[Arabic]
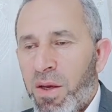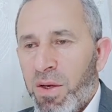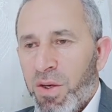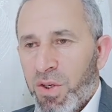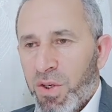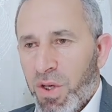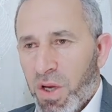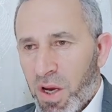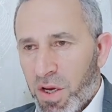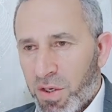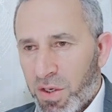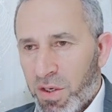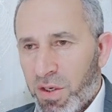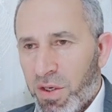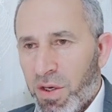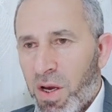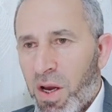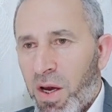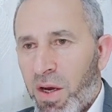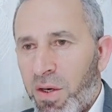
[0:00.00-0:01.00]

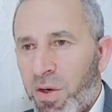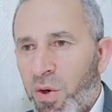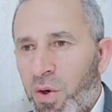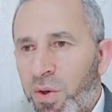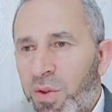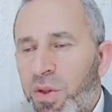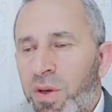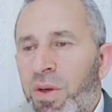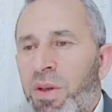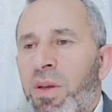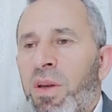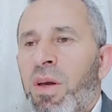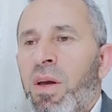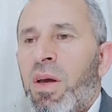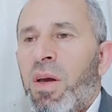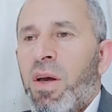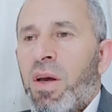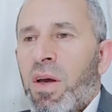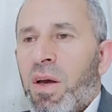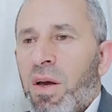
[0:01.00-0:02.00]
شاشية يعني نحطهن
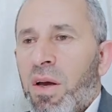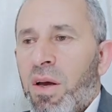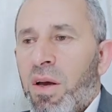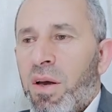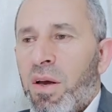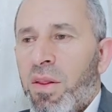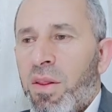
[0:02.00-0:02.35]
آه،